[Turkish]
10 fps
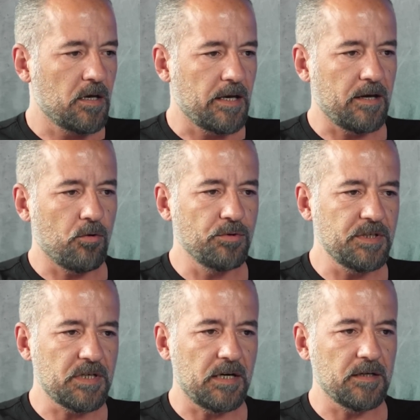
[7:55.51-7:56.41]
E 10
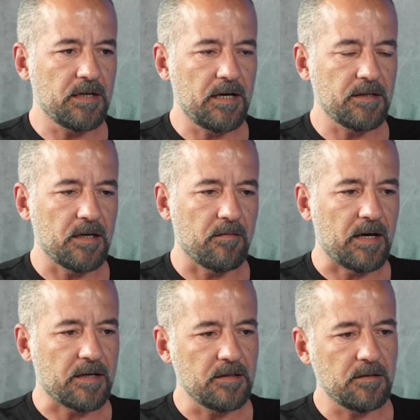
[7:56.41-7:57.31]
Icardi'ye
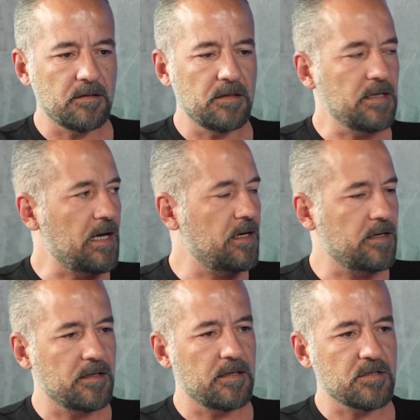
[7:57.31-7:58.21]
verdin. E
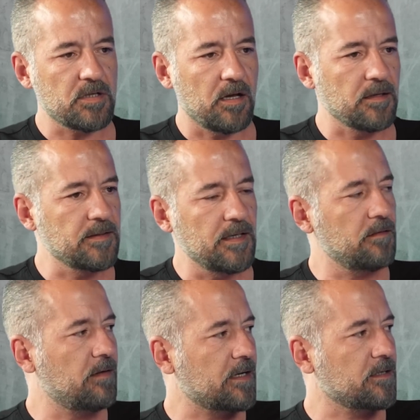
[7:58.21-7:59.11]
diğerlerine de işte
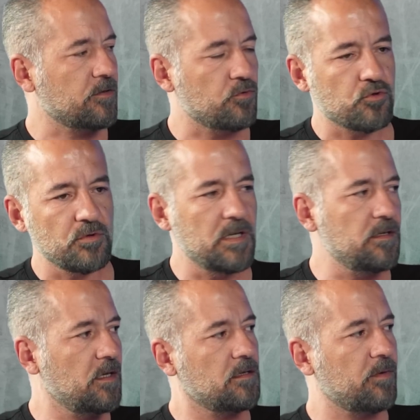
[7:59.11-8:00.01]
6-7 verdiğini düşün.
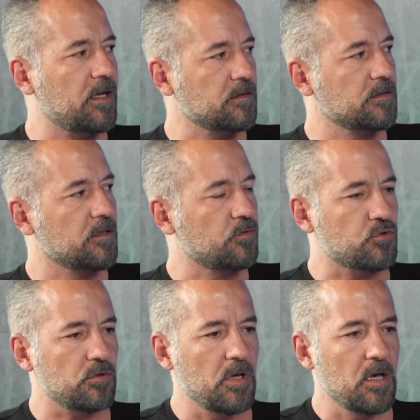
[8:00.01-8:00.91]
7-7 bandında
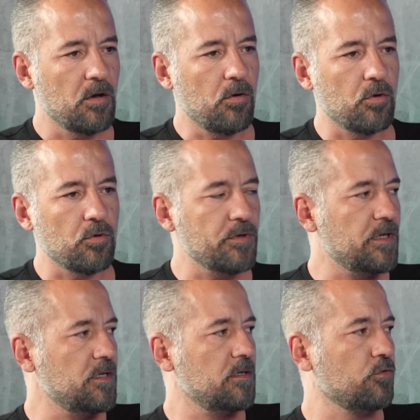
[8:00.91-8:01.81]
düşün.
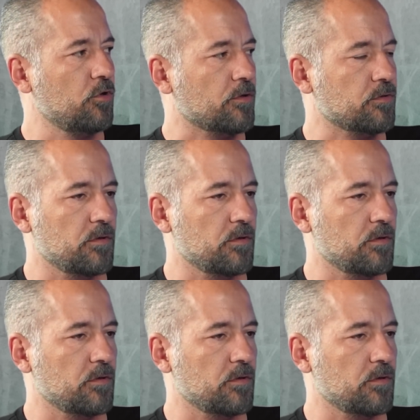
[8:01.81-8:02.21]
10-17-24.